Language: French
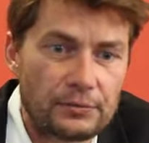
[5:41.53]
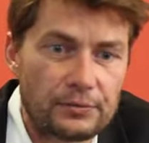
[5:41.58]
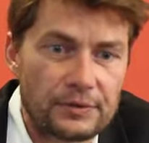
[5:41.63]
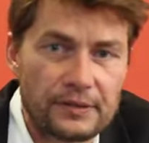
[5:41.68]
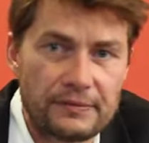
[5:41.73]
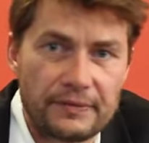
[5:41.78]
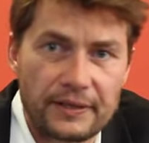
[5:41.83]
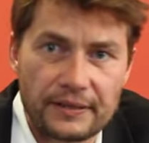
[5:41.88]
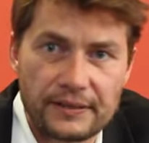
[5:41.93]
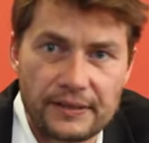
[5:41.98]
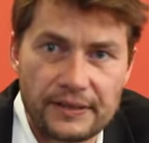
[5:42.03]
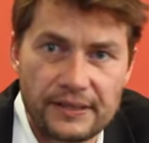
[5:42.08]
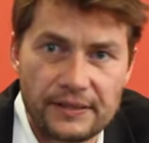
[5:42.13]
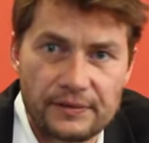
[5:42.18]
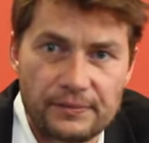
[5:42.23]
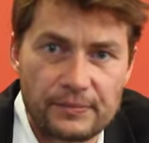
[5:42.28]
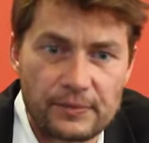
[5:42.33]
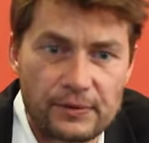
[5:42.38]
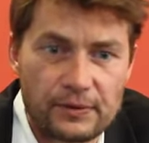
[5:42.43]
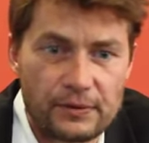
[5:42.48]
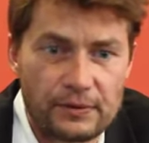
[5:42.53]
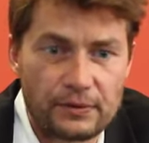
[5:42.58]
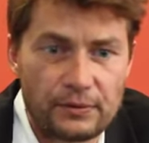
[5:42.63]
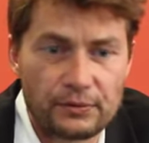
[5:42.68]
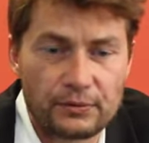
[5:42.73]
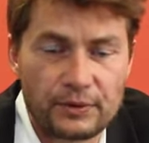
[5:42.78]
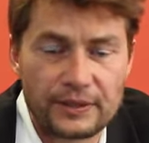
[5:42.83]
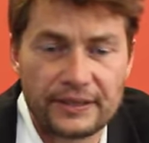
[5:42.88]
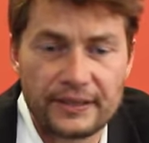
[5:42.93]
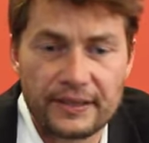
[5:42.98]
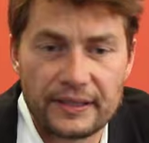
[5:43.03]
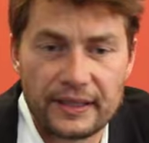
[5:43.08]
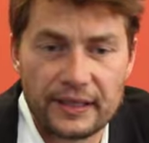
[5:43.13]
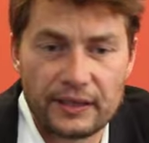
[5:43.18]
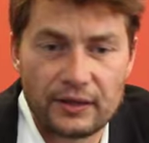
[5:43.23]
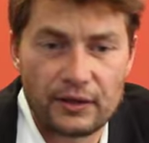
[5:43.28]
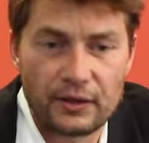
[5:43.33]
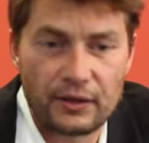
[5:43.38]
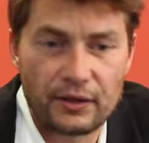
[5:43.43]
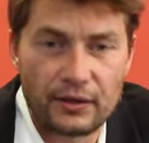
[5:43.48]
du divertissement, des
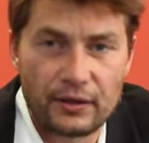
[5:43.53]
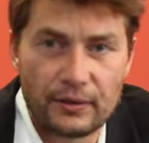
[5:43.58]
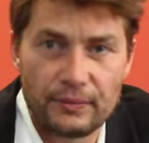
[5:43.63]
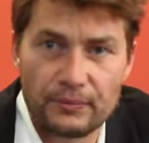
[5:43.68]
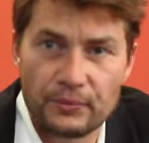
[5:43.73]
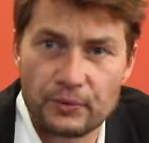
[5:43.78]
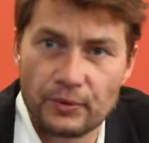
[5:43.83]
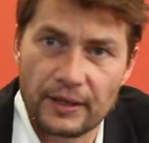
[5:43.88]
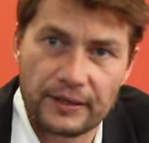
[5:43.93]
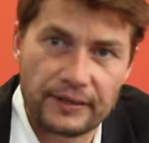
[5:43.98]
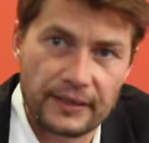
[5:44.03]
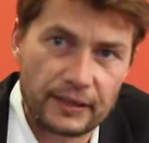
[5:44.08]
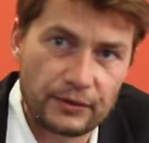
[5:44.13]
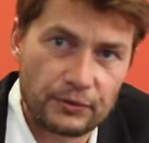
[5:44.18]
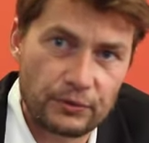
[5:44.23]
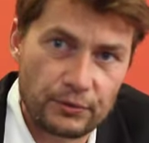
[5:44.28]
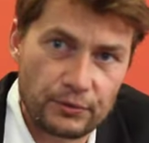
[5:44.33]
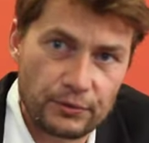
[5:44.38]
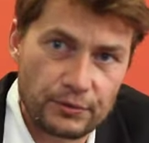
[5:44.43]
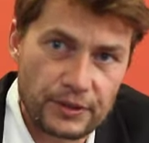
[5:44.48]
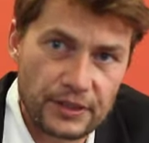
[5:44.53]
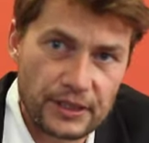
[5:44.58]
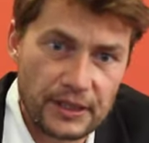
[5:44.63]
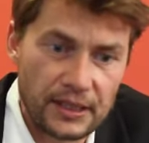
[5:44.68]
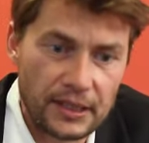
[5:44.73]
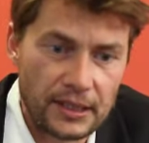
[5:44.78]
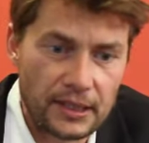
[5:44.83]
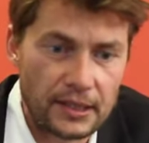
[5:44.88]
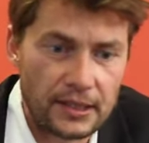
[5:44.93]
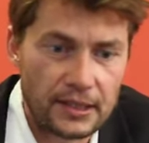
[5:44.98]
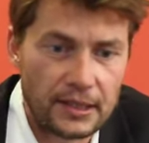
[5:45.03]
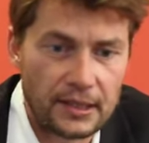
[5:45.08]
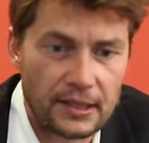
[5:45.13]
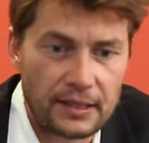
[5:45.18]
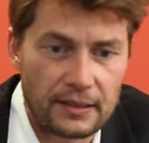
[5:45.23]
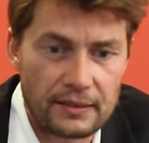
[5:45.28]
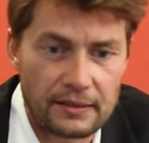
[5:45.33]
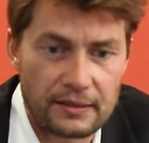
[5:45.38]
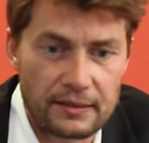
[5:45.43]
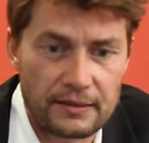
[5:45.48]
télécoms, de la technologie.
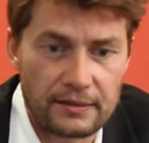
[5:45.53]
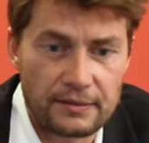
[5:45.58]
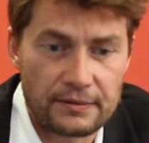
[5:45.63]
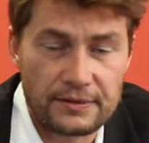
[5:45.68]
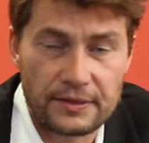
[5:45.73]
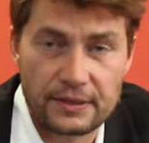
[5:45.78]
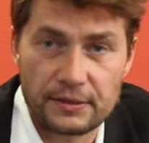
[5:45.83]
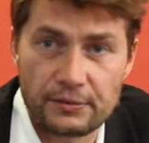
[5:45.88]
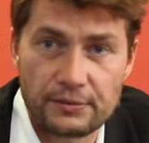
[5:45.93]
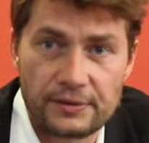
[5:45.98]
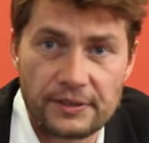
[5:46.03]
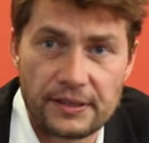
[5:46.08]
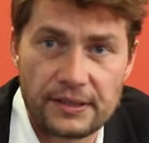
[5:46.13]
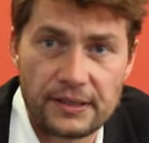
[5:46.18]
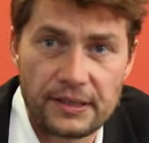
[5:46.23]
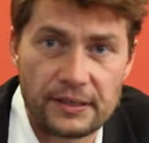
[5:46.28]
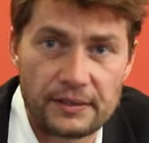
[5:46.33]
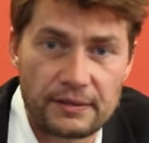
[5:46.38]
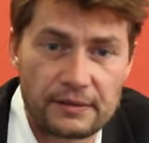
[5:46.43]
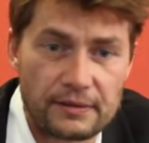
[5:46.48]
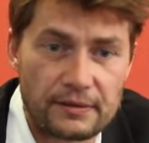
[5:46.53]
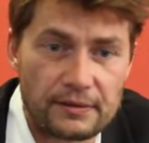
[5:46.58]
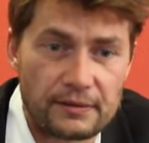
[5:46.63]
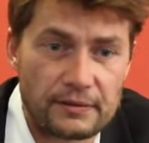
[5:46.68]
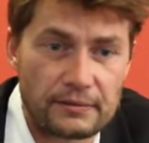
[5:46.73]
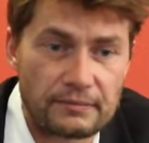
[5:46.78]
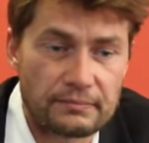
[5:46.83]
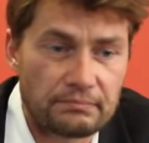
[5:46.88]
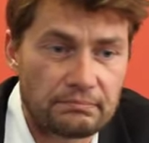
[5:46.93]
Euh, c'est aussi euh,